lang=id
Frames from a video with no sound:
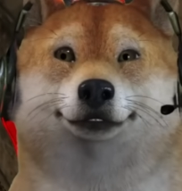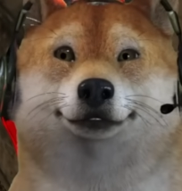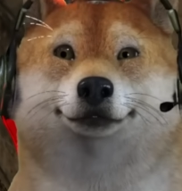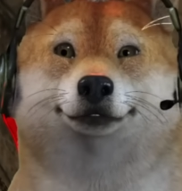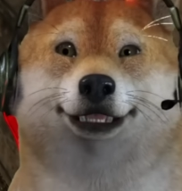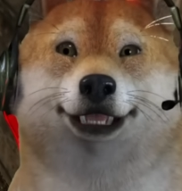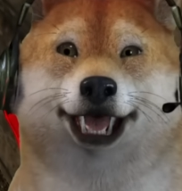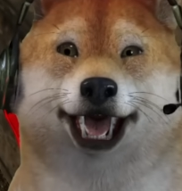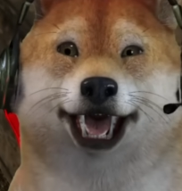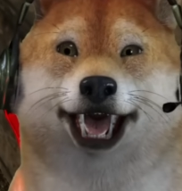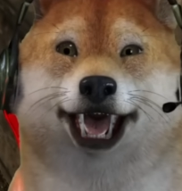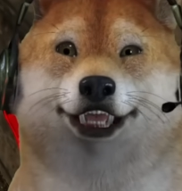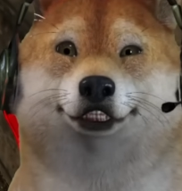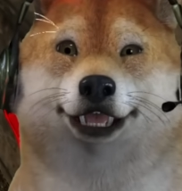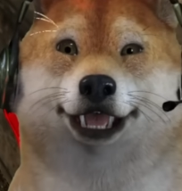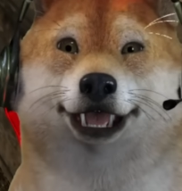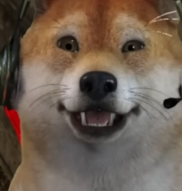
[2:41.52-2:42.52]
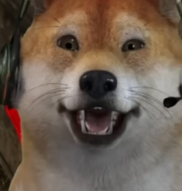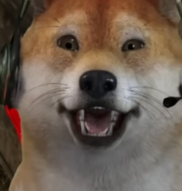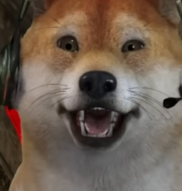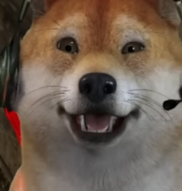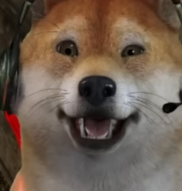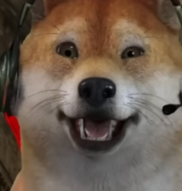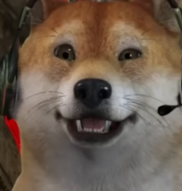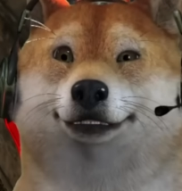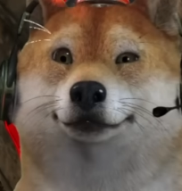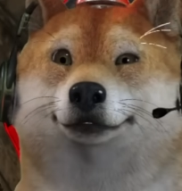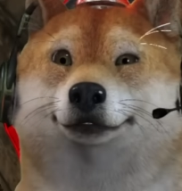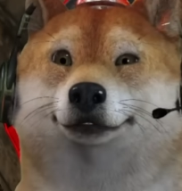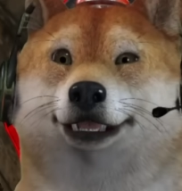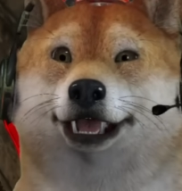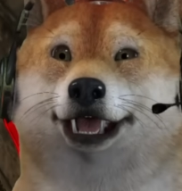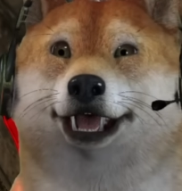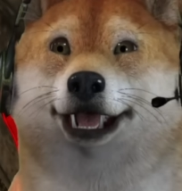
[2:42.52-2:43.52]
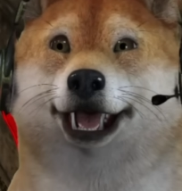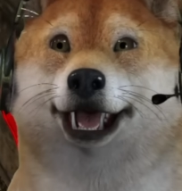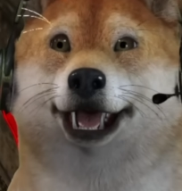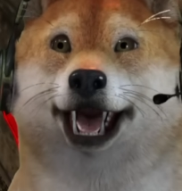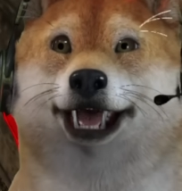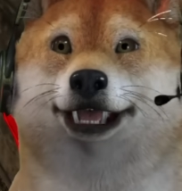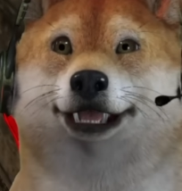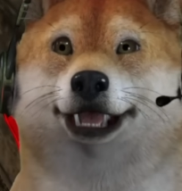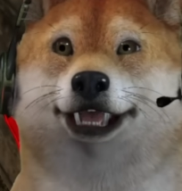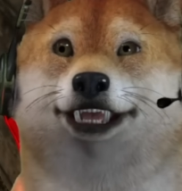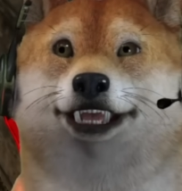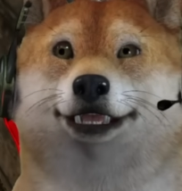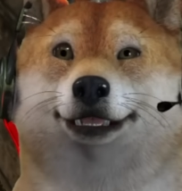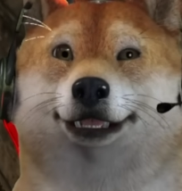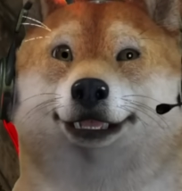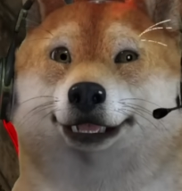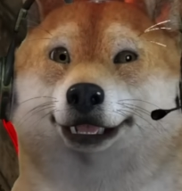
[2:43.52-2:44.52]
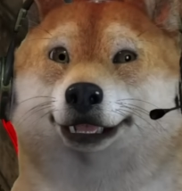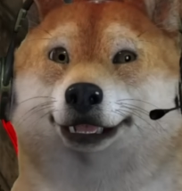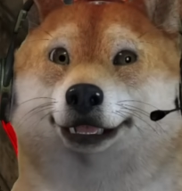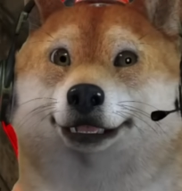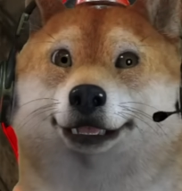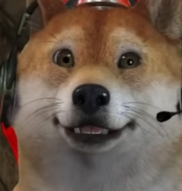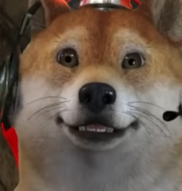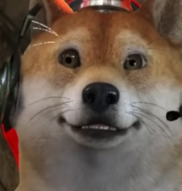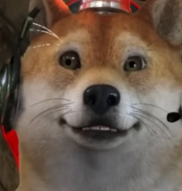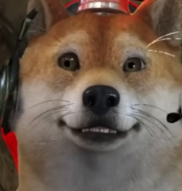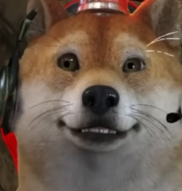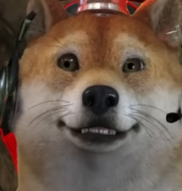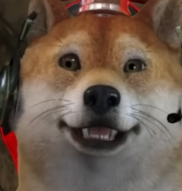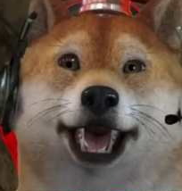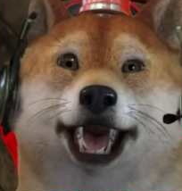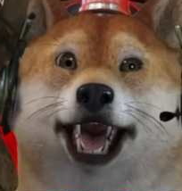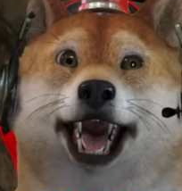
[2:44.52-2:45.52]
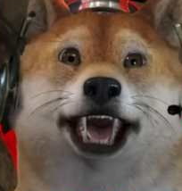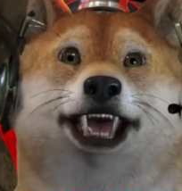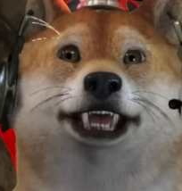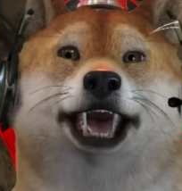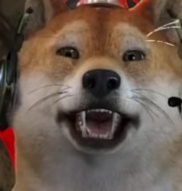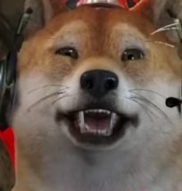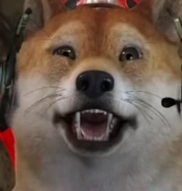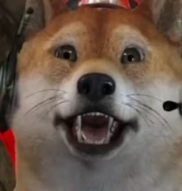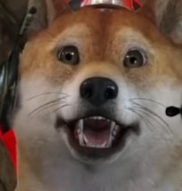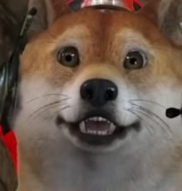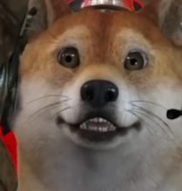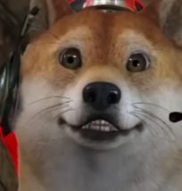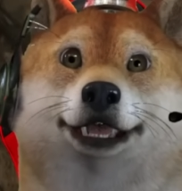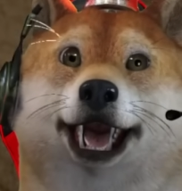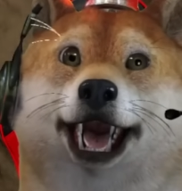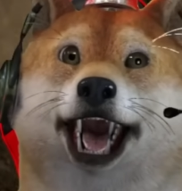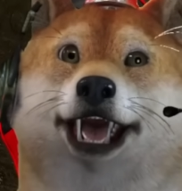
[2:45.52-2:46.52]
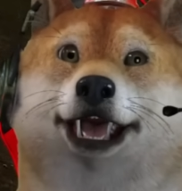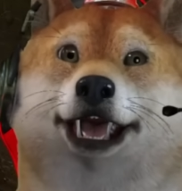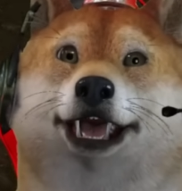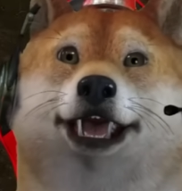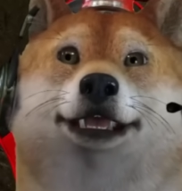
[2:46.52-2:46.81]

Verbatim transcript: bisa bisa bisa kita numpang simpen sini kawan tuh Tuh, jadi nggak penuh ya sebenarnya ya.